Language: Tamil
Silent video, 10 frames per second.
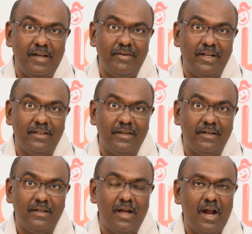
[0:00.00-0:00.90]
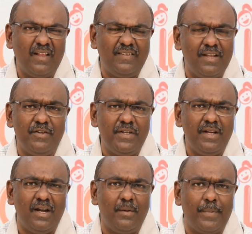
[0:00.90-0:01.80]
கேள்வியில் தான் இருக்குது ஆனால் சில
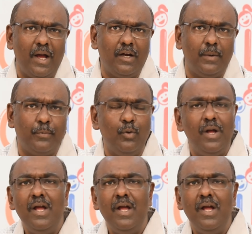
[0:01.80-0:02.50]
விஷயங்களை நான் பார்க்குறப்போ